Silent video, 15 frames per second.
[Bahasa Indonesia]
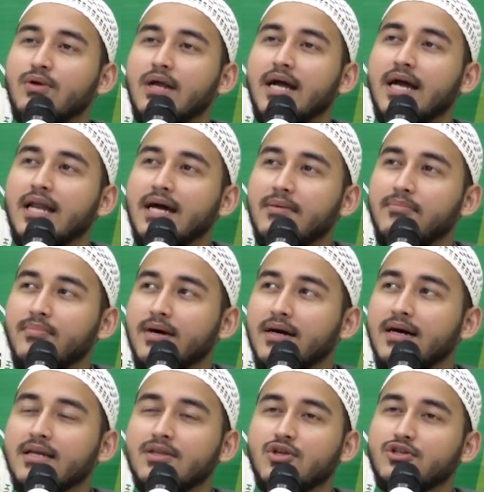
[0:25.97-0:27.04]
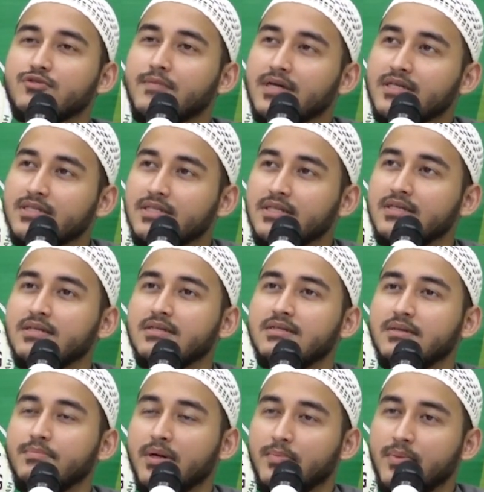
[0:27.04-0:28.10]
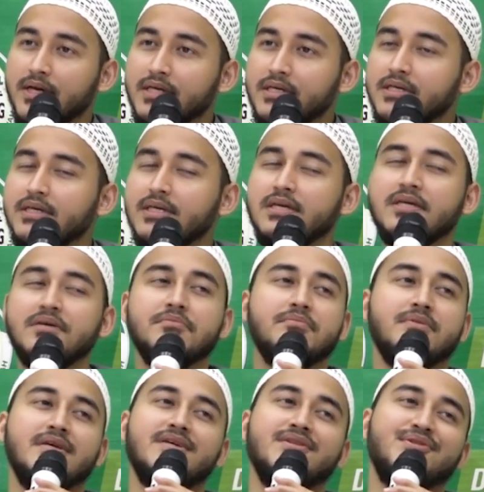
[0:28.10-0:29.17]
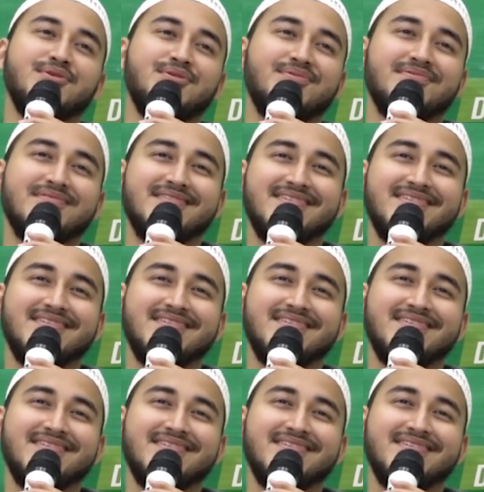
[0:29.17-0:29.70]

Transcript: kekurangan apa, introspeksi, diperbaiki, begitu.